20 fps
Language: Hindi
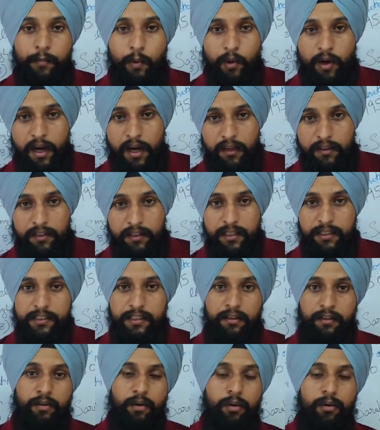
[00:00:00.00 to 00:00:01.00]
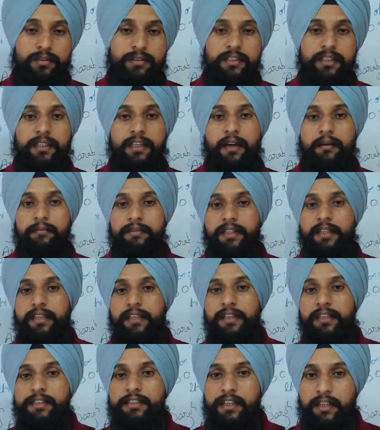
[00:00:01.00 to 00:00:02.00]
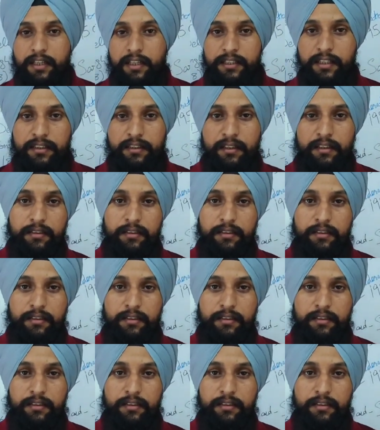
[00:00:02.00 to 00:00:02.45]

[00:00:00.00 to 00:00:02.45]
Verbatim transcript: पुकारते हैं या कौन से नाम से इन्हें जाना